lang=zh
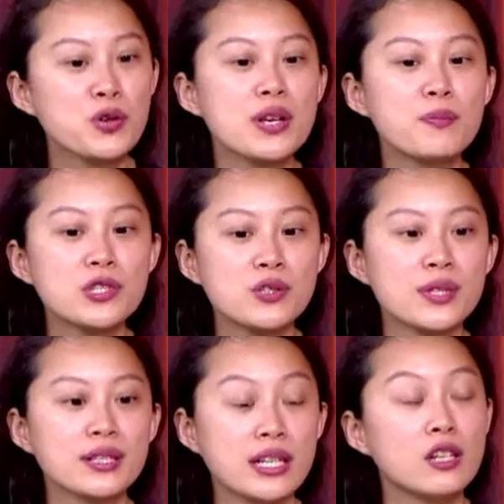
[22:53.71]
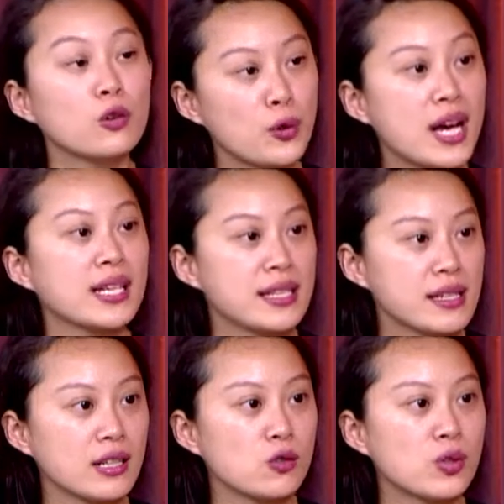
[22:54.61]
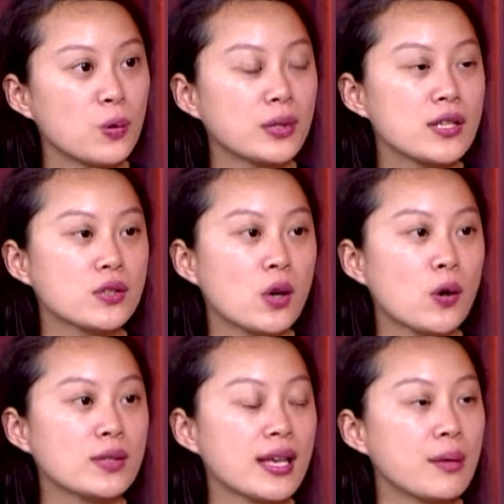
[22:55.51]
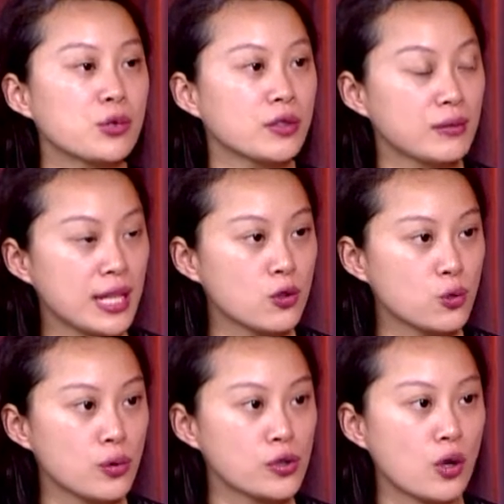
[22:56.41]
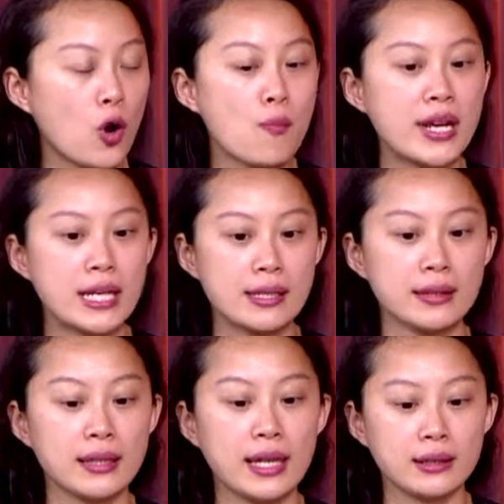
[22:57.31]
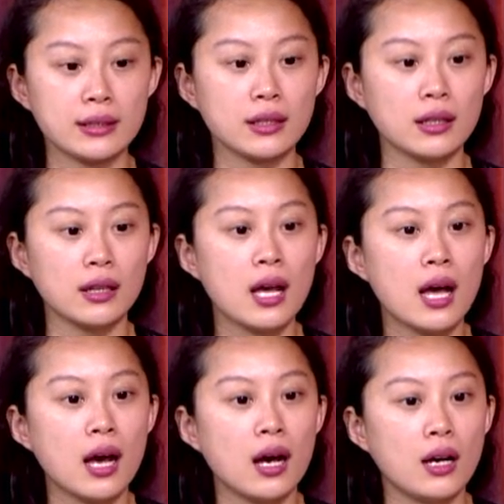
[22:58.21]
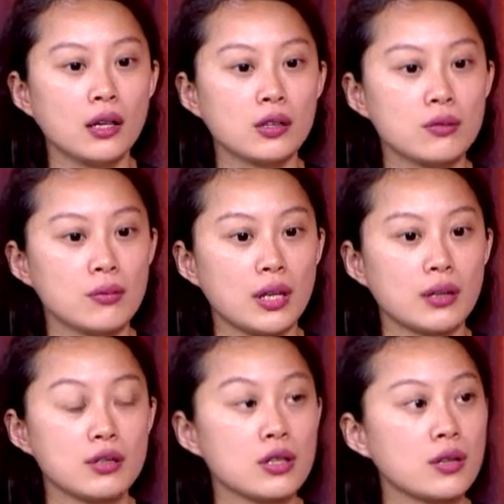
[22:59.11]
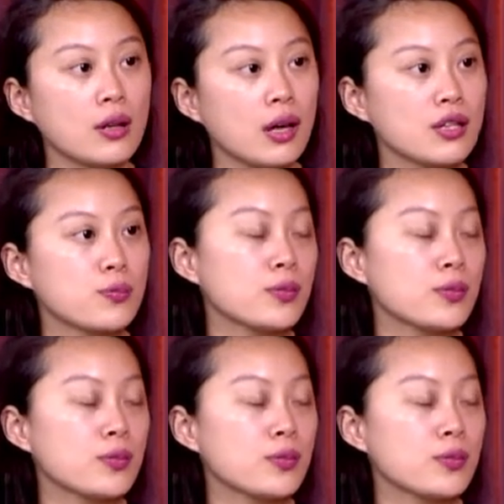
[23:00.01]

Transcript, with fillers: 因为波士顿离纽约很近，所以我那时候在波士顿念书的时候，每一年的呃呃。